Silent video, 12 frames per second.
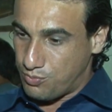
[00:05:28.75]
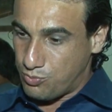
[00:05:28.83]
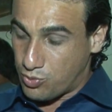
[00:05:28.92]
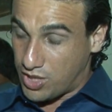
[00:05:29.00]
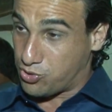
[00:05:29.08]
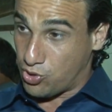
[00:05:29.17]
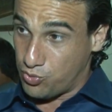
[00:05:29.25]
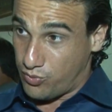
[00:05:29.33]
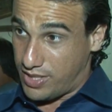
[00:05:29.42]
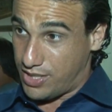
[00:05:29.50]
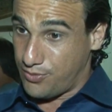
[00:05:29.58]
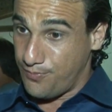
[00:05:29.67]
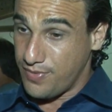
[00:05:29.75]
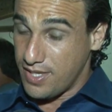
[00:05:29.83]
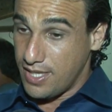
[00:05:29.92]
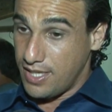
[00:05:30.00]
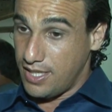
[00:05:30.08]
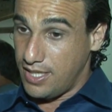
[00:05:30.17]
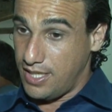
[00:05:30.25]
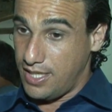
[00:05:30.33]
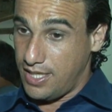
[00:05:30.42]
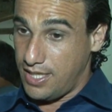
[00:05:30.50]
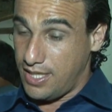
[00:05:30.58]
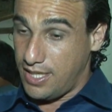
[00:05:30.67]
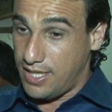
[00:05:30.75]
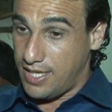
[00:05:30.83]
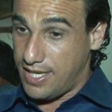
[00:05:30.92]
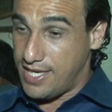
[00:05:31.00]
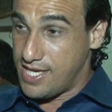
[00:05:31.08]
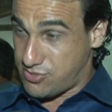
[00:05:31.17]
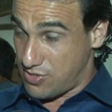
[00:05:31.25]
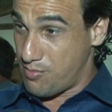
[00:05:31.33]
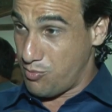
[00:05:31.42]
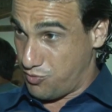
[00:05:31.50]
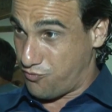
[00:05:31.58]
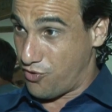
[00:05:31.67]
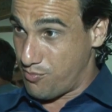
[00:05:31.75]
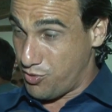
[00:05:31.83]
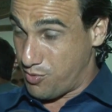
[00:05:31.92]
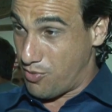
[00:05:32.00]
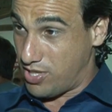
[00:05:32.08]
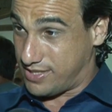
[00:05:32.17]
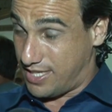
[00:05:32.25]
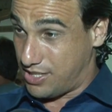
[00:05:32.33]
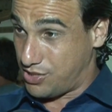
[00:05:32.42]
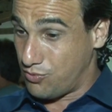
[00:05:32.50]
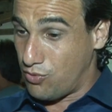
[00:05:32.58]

durante todo o ano e isso aí muito, foi muito importante.